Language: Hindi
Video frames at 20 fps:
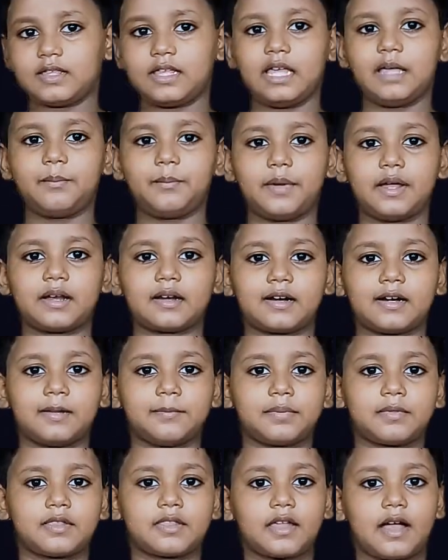ये पेड़
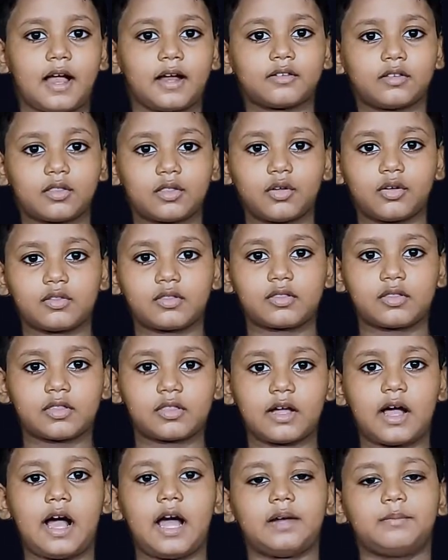करीब 700
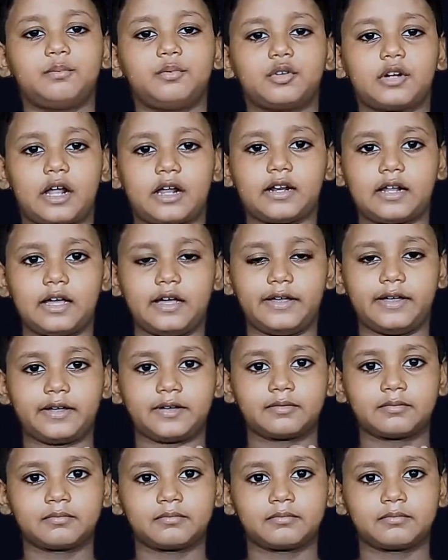साल पुराना है